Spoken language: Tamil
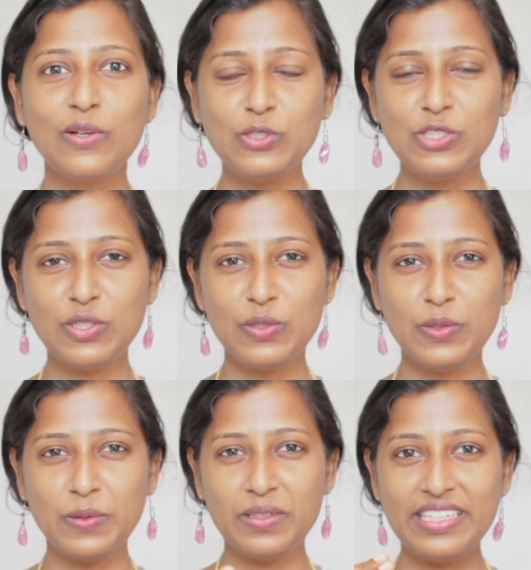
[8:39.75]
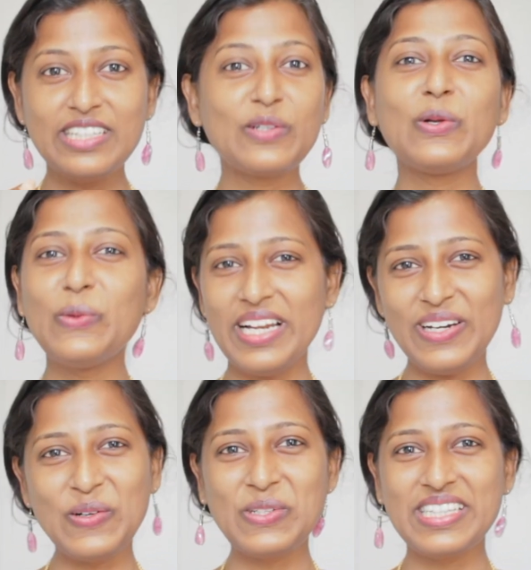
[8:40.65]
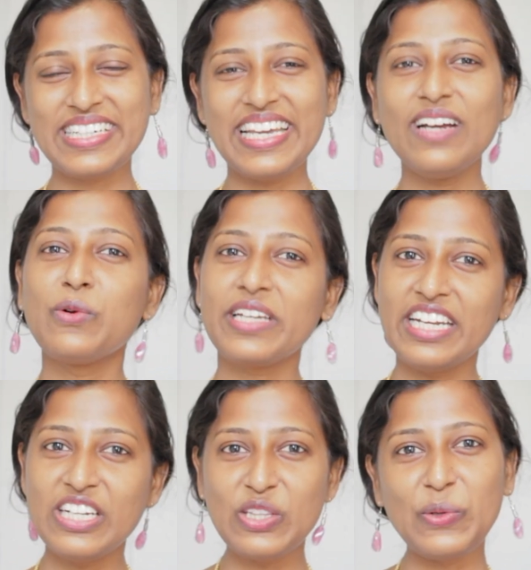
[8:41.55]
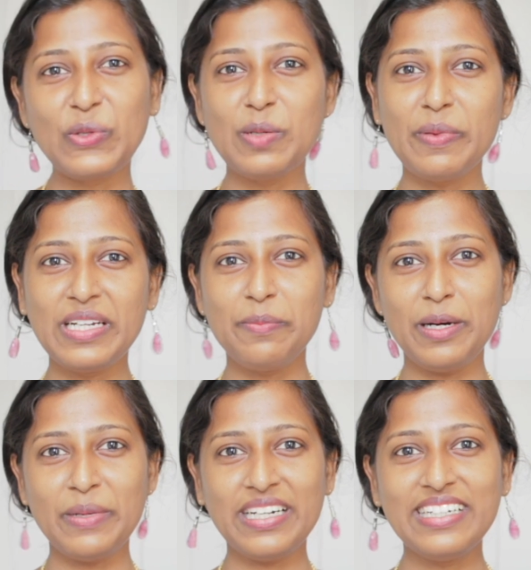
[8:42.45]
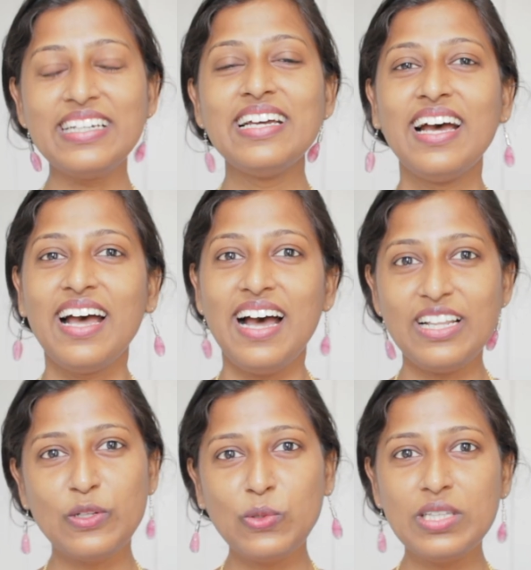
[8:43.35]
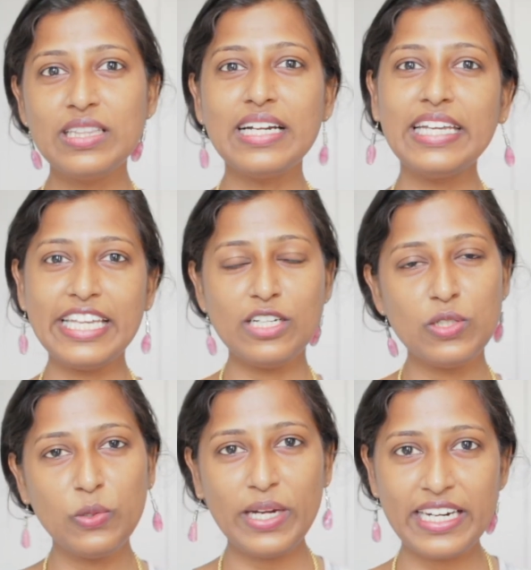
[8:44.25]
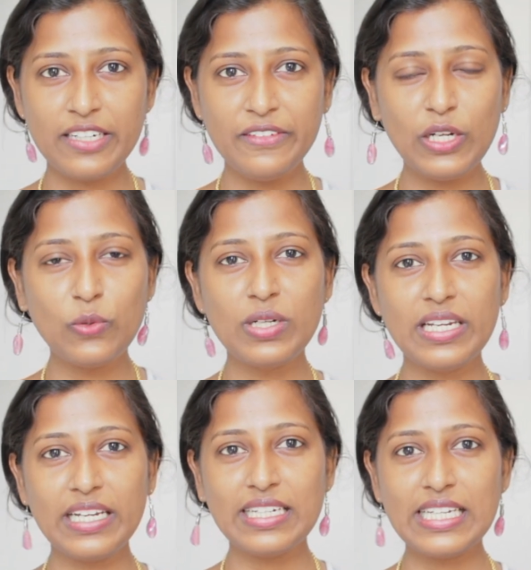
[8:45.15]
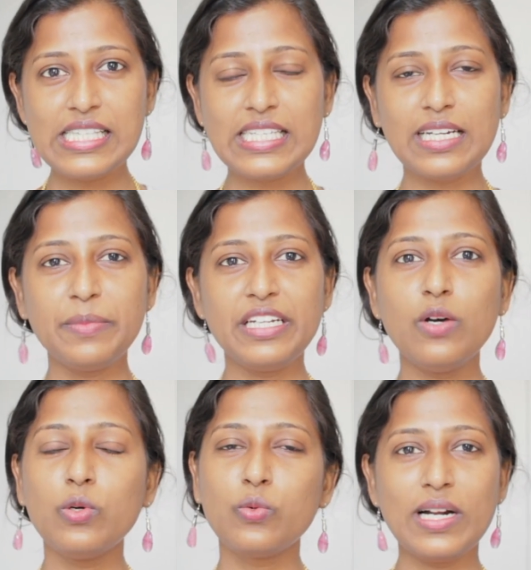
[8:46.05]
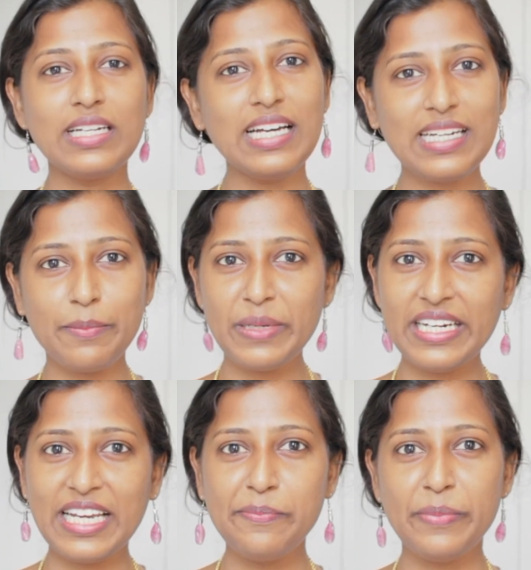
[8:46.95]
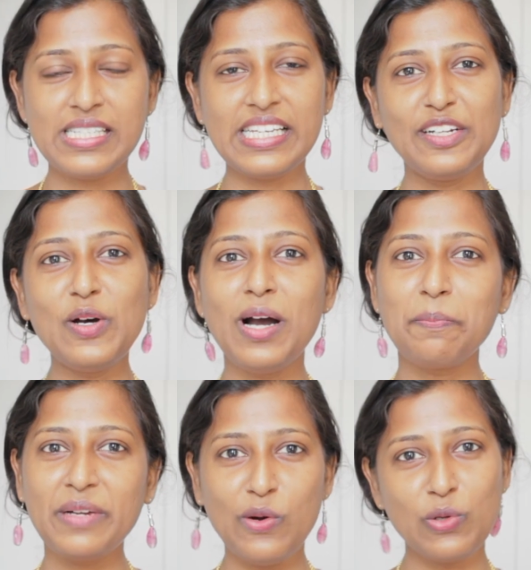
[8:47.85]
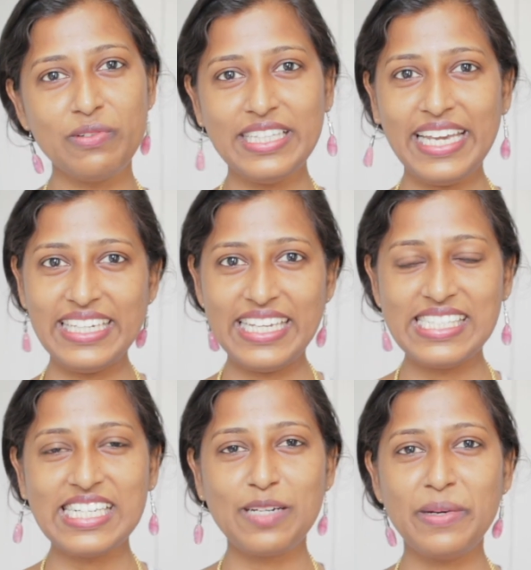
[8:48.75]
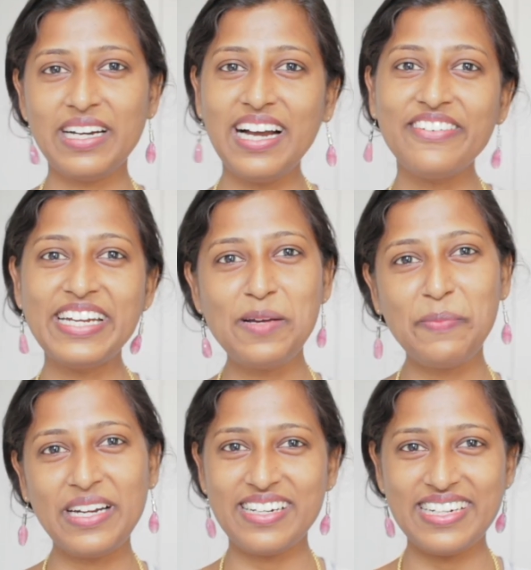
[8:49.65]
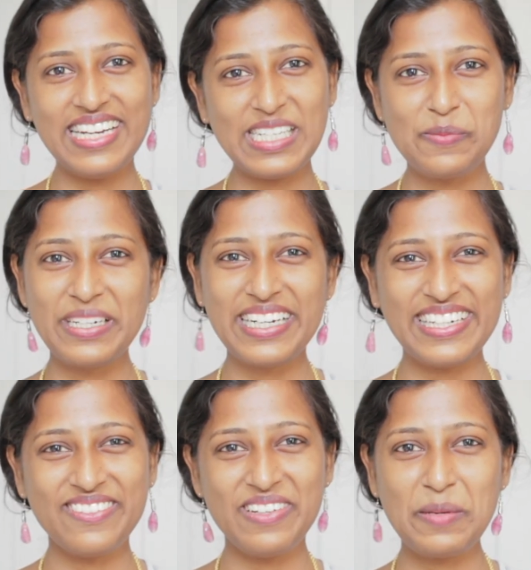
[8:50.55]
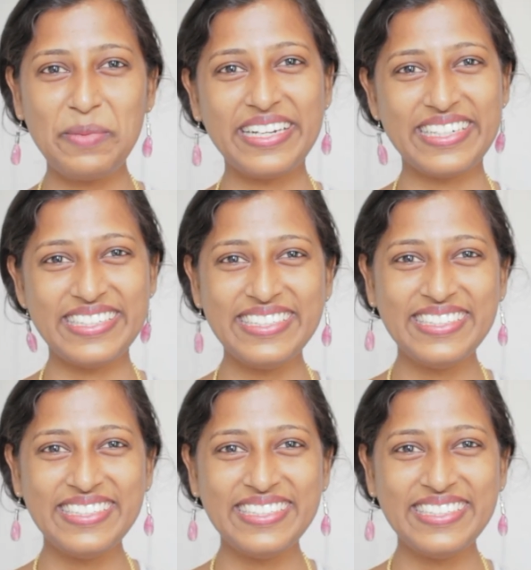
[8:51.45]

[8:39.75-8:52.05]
கொஞ்சம் இது க்ளூ எல்லாம் கொடுத்துருக்கேன் உனக்கு என்ன தோணுதோ பண்ணு பார்ப்பான்னு அது கொடுத்தா நீங்கள் ஏதாவது ஒரு ஆக்டிவிட்டி கொடுக்குறீங்க கிட்ஸுக்கு அப்படின்னா ஒரு ஒன் ஹவர் அப்படியே டைம் பாஸ் ஆகிடும் அப்படியே அவங்க வந்து எங்கேஜ்டாக இருப்பாங்க அவள் என்ன பண்ணுறான்னு ஹஸ்பண்ட் காட்டுவாங்க பாருங்க